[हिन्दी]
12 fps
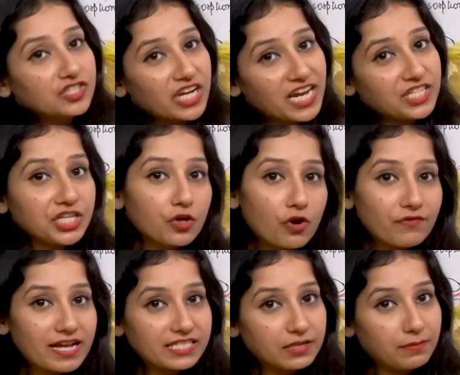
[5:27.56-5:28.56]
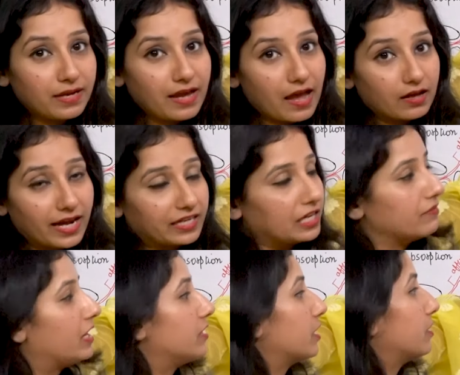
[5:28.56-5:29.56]
जे जी को वैसे भी
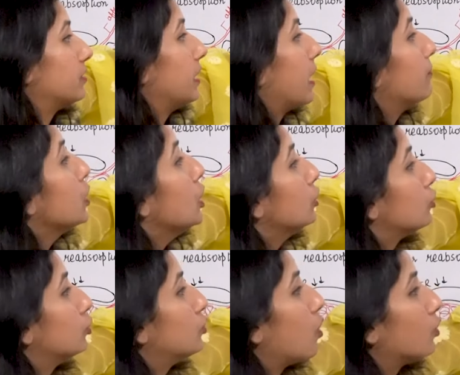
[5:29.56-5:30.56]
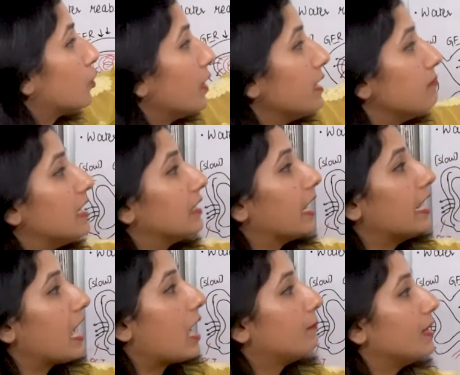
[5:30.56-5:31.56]
एक्टिवेट कर देगा तो दोनों ही मिलके
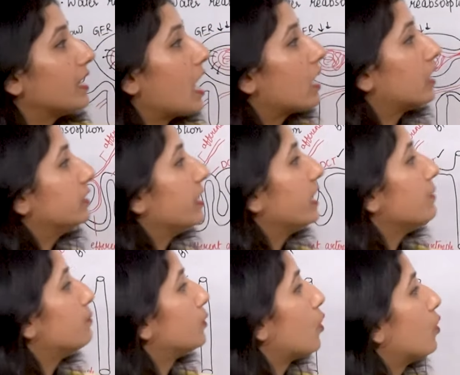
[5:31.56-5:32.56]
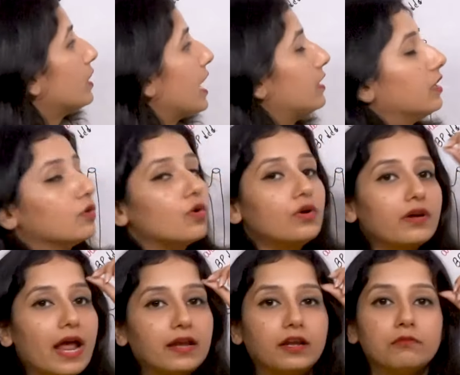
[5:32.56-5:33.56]
यहाँ पे क्या कर देंगे प्रो रेनिन को
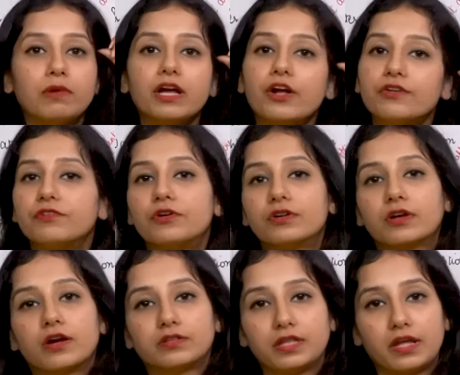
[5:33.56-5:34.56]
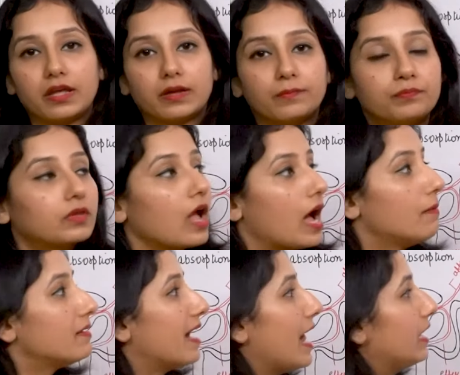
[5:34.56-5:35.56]
रेनिन में कन्वर्ट कर देंगे
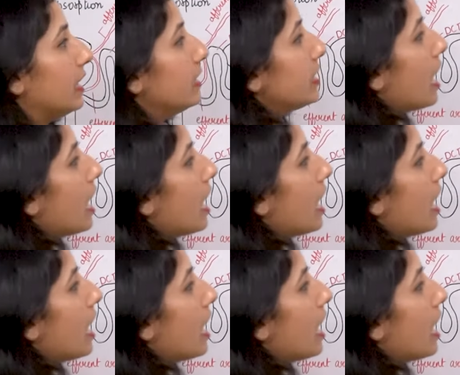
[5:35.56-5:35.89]
अब रेनिन